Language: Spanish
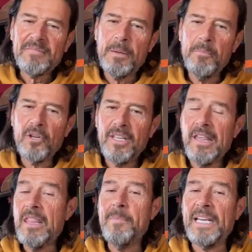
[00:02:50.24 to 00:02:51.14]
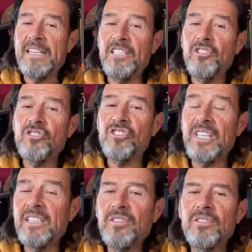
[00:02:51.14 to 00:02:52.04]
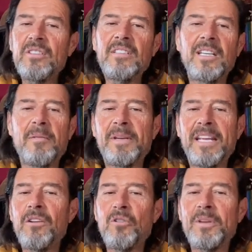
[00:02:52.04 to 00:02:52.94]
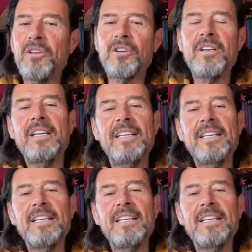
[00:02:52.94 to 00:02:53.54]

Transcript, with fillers: porque desde pequeñito siento que me merezco lo mejor